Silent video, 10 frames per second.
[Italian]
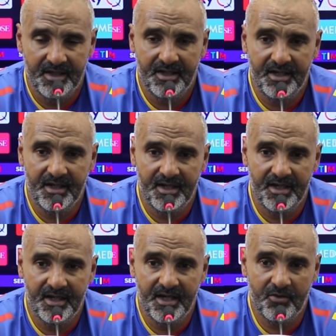
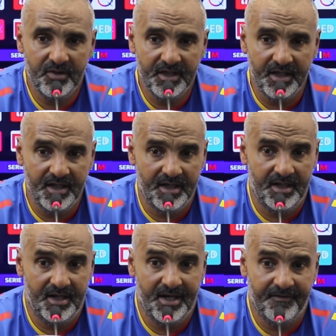eh, e
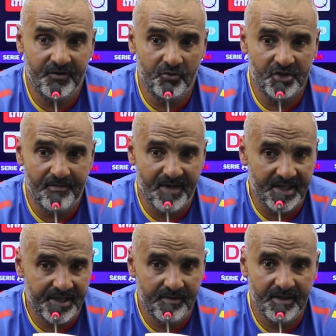quindi la fiducia è
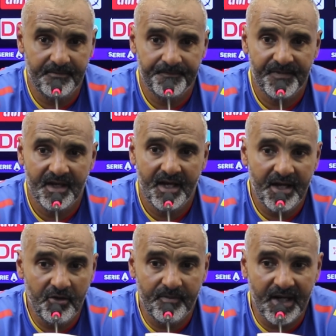massima.
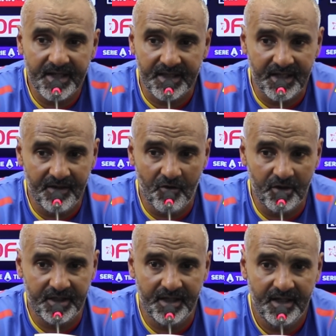È normale che delle
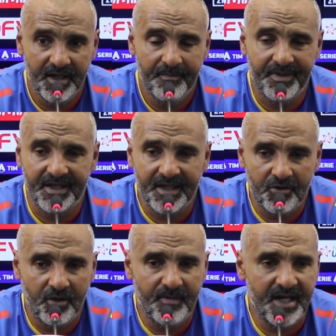volte
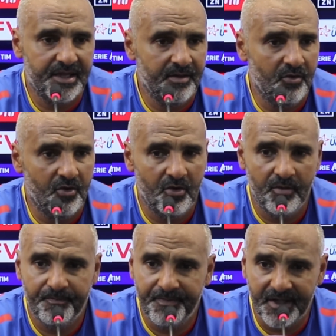pretendo il
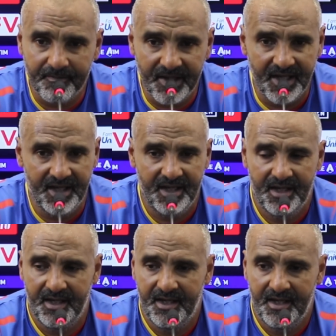massimo, per me
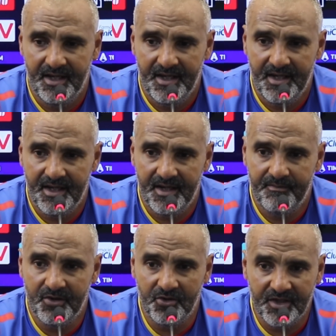
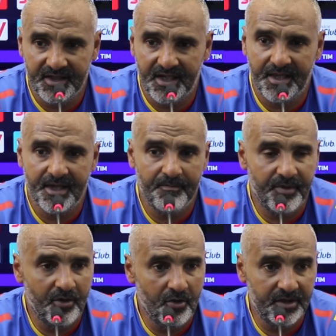eh, bisogna andare
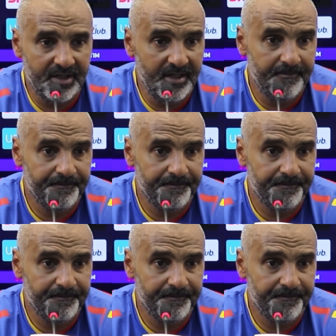sempre oltre,